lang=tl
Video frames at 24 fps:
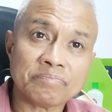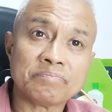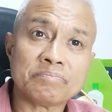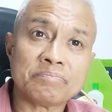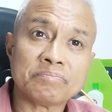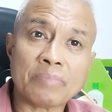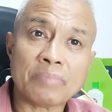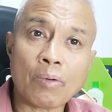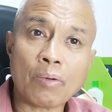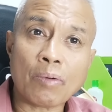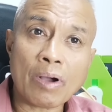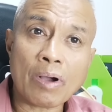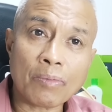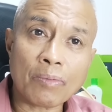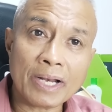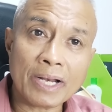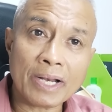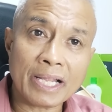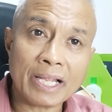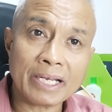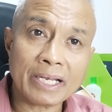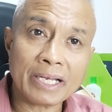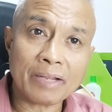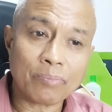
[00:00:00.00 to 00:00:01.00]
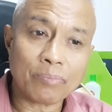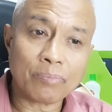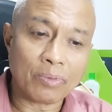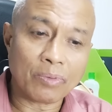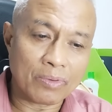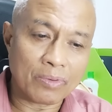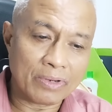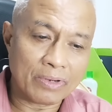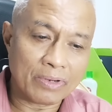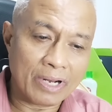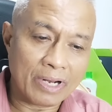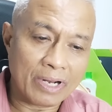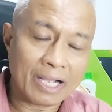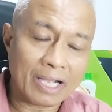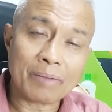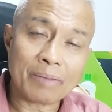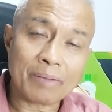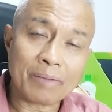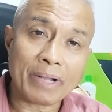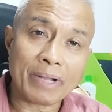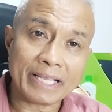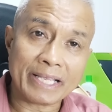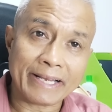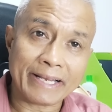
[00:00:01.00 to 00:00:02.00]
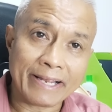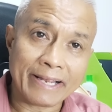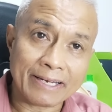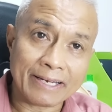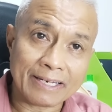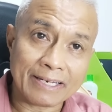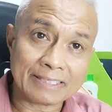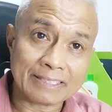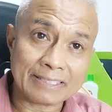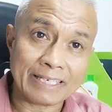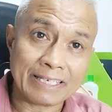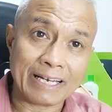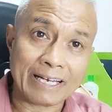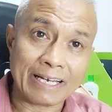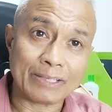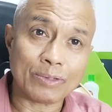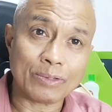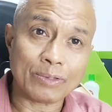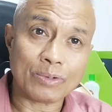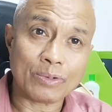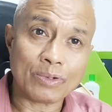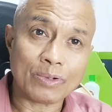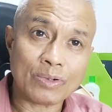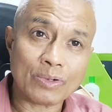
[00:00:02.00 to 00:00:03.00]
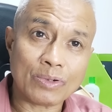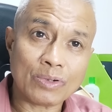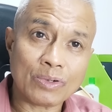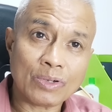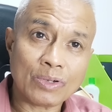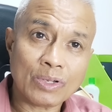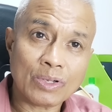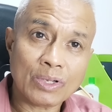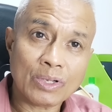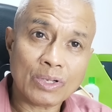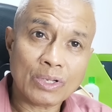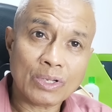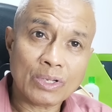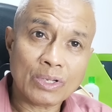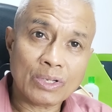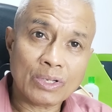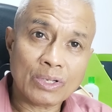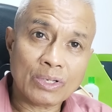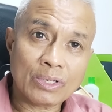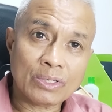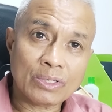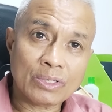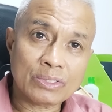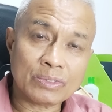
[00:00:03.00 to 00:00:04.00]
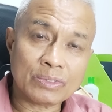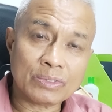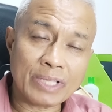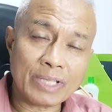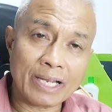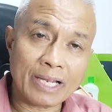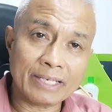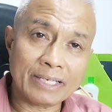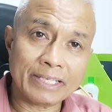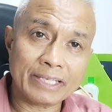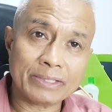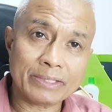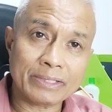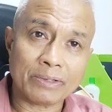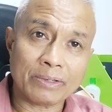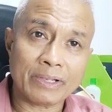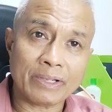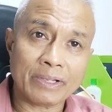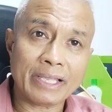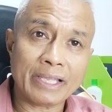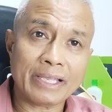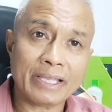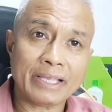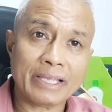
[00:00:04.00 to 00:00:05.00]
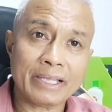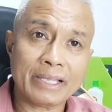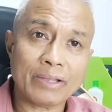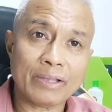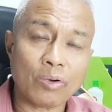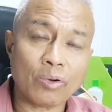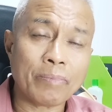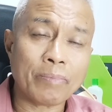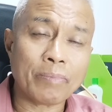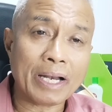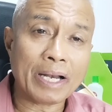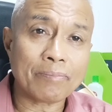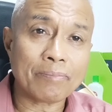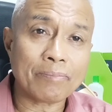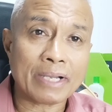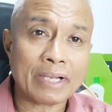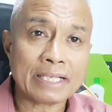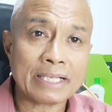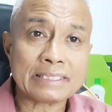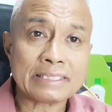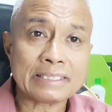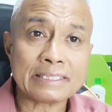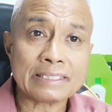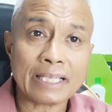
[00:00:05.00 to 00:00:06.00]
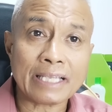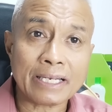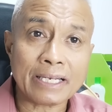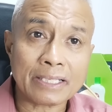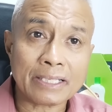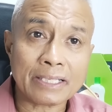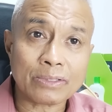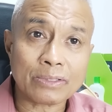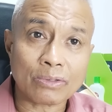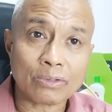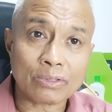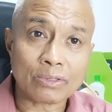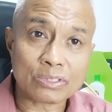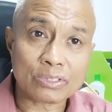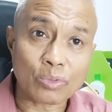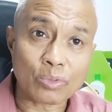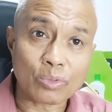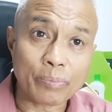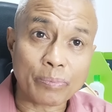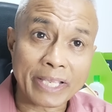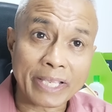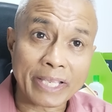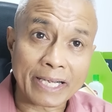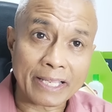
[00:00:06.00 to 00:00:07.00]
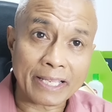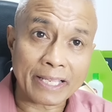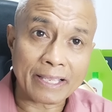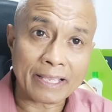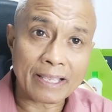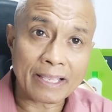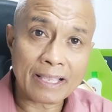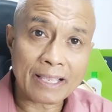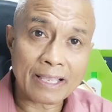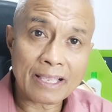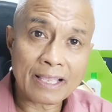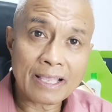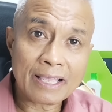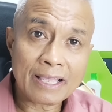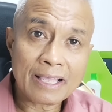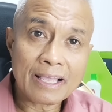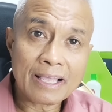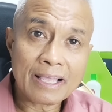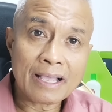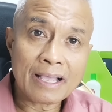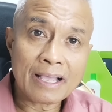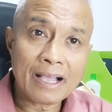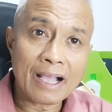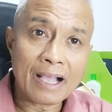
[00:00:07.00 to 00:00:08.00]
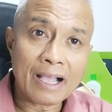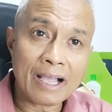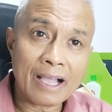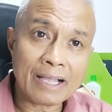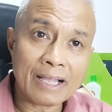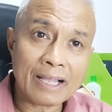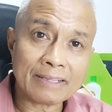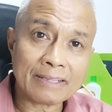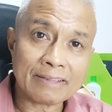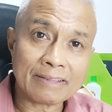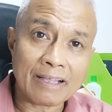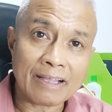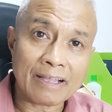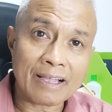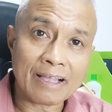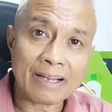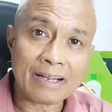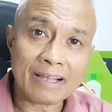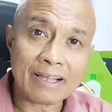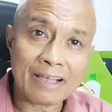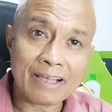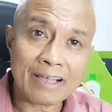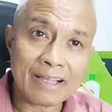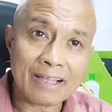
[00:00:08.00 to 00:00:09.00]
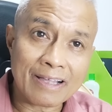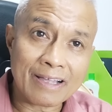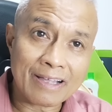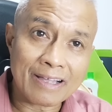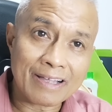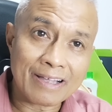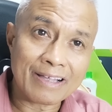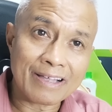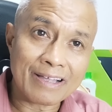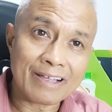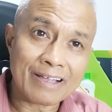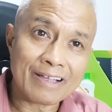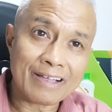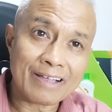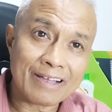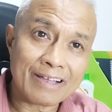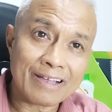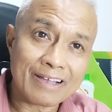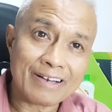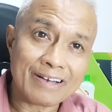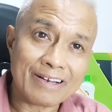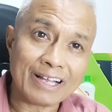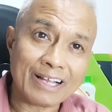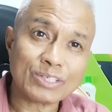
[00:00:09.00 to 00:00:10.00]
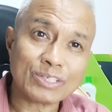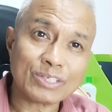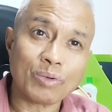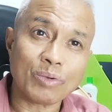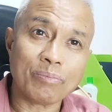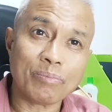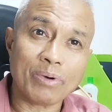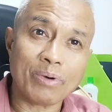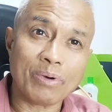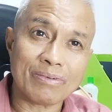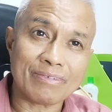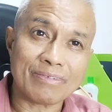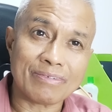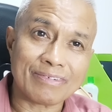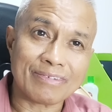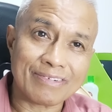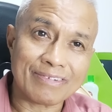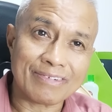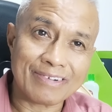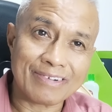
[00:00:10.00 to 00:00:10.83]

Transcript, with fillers: mawawalan na po ng kapangyarihan ng Senado. So dahil dito, eh, umalma si Senator Subiri at uh, nagsumbong